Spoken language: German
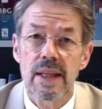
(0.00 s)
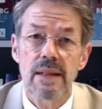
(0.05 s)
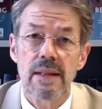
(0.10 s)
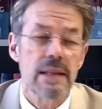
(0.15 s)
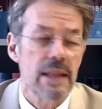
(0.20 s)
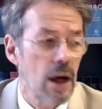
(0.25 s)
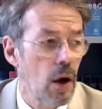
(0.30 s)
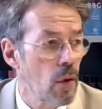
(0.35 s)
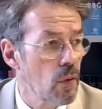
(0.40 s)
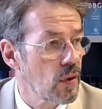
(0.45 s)

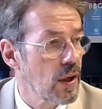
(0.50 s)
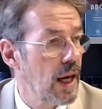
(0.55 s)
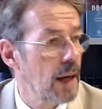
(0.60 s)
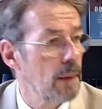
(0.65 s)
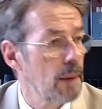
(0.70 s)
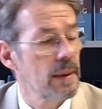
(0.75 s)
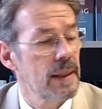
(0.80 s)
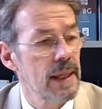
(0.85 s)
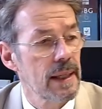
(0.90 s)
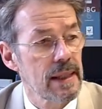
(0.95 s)
Das ist
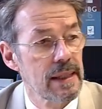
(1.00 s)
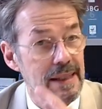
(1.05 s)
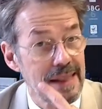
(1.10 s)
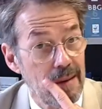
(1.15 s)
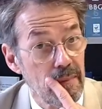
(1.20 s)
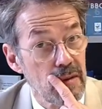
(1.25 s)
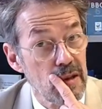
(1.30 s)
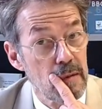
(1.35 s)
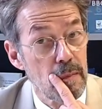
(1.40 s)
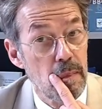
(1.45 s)
Aufgabe der
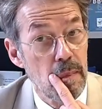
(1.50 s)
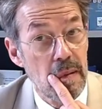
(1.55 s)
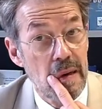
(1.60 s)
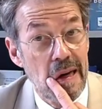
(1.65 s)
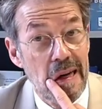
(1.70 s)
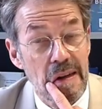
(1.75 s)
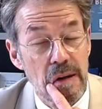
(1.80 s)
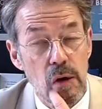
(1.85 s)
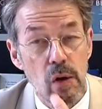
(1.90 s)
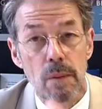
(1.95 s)

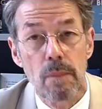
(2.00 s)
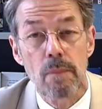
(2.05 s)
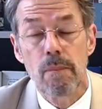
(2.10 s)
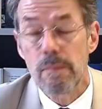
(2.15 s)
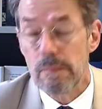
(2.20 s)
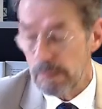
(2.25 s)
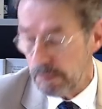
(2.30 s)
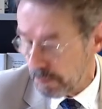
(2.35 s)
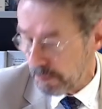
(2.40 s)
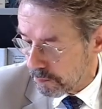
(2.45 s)
Gesamtplanung.
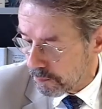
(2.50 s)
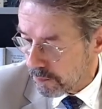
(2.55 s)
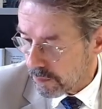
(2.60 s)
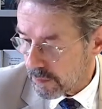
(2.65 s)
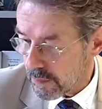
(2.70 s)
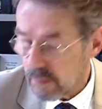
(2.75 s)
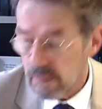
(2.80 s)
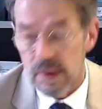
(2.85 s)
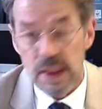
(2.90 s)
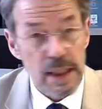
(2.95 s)

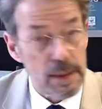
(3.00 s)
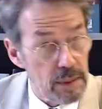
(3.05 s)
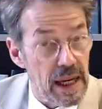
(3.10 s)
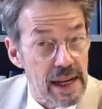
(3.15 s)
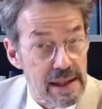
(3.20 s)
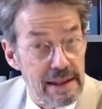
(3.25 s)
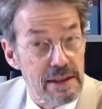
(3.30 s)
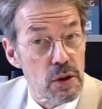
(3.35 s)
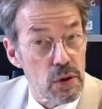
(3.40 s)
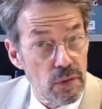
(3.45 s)

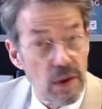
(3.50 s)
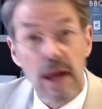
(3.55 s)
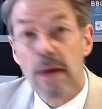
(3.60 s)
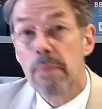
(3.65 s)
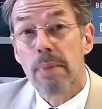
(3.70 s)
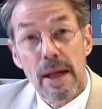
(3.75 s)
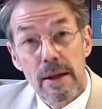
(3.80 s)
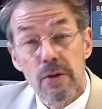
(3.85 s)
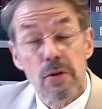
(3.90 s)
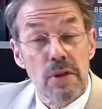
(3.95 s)
Im Gegensatz zur
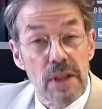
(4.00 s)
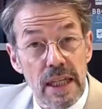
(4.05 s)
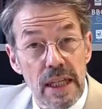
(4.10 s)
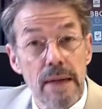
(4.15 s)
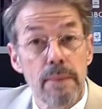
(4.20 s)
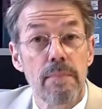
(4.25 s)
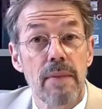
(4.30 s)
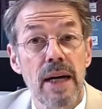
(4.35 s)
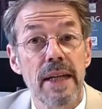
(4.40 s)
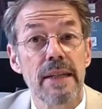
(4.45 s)
Fachplanung,
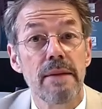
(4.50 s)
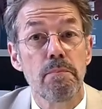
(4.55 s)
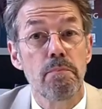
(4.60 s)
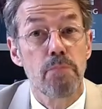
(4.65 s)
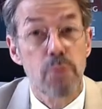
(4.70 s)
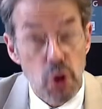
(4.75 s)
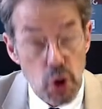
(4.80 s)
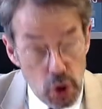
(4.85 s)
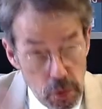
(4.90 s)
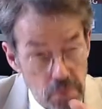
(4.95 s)
die eben eine
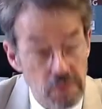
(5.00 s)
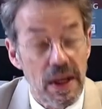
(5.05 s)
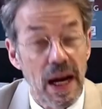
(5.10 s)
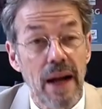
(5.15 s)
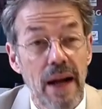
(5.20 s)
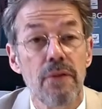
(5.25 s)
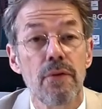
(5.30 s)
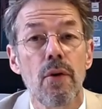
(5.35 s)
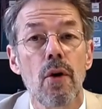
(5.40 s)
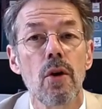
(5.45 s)

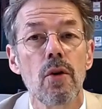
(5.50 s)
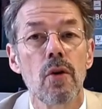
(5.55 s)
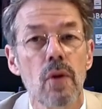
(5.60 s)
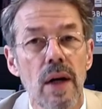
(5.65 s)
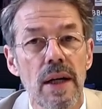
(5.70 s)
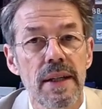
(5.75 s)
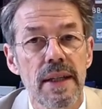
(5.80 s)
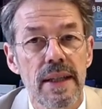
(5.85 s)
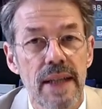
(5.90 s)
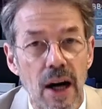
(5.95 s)
bestimmte
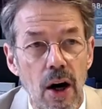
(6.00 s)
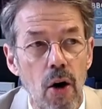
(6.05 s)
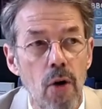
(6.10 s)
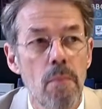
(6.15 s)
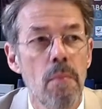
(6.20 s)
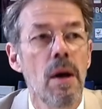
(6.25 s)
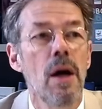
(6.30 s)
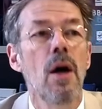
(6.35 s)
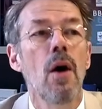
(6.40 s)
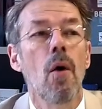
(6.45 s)
Anforderung an den
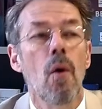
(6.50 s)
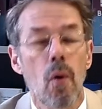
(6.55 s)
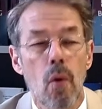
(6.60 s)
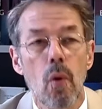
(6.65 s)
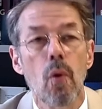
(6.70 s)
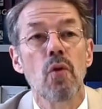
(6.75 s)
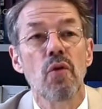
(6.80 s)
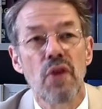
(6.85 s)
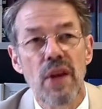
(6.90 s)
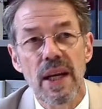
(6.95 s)
Raum
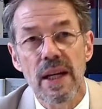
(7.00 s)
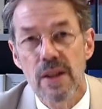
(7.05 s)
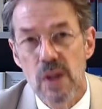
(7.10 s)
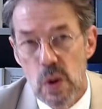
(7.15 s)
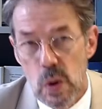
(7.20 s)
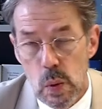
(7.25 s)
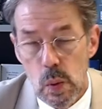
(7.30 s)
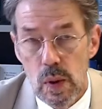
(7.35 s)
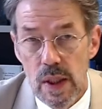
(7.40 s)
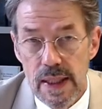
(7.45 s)
und
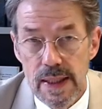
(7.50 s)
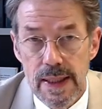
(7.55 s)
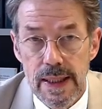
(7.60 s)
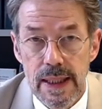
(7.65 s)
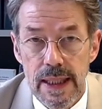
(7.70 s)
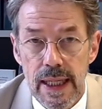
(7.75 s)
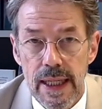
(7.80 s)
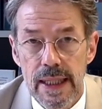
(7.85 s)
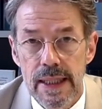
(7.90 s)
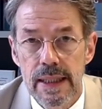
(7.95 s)
deren
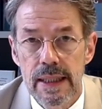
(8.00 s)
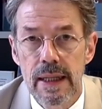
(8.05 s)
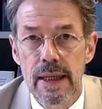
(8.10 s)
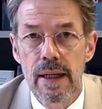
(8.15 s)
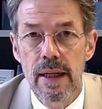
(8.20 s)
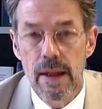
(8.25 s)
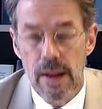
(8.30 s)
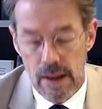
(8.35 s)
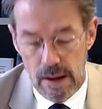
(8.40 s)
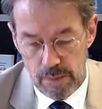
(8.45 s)
Zulässigkeit
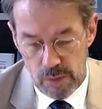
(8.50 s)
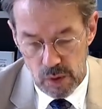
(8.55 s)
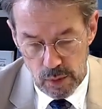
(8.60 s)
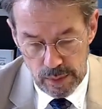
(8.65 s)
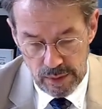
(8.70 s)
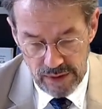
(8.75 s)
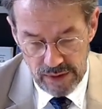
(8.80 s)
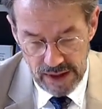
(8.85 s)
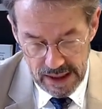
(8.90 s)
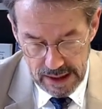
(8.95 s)
ähm,
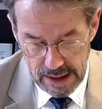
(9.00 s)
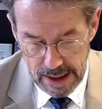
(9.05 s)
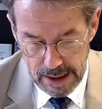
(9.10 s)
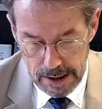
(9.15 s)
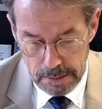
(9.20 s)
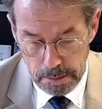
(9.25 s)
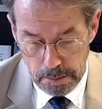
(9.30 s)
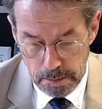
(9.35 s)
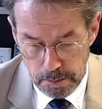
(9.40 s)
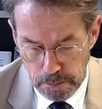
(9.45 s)
zu bewerten
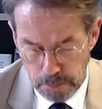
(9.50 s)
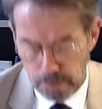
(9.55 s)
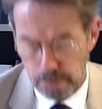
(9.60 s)
hat.